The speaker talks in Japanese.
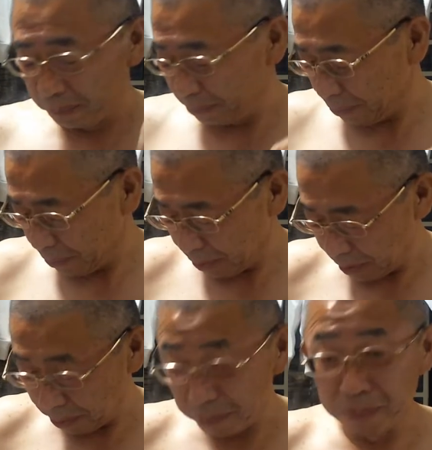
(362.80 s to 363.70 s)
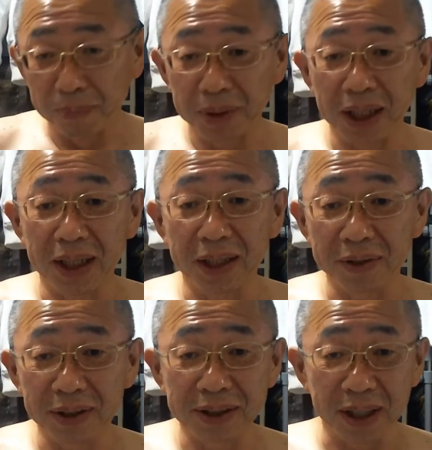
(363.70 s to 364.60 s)
「また来てく
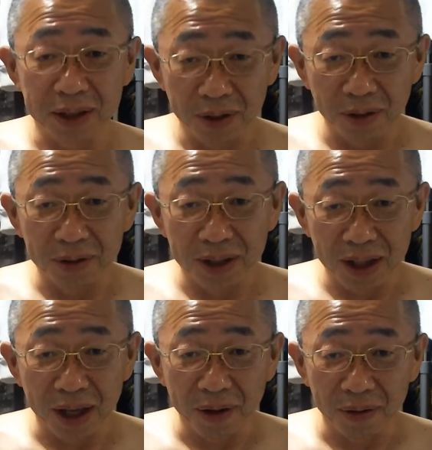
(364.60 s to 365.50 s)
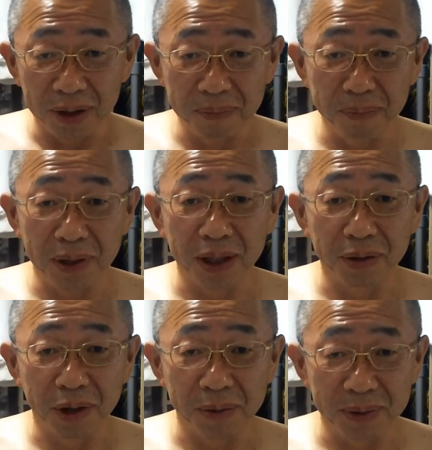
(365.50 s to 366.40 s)
ださいよ」言うてね「これ一品で
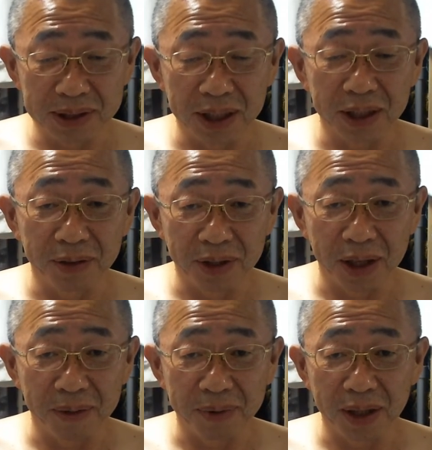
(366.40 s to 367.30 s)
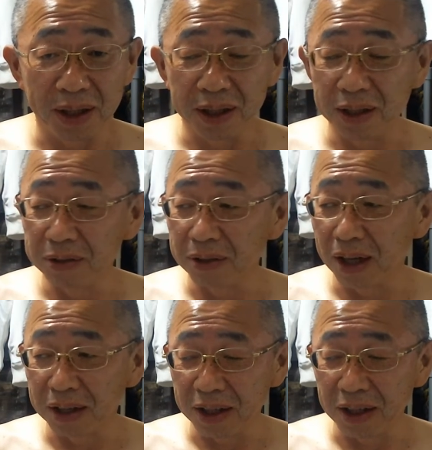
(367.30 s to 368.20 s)
取れませんので」みたいに言って
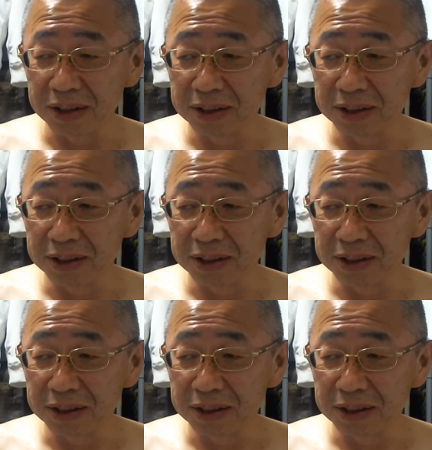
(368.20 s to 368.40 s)
はって「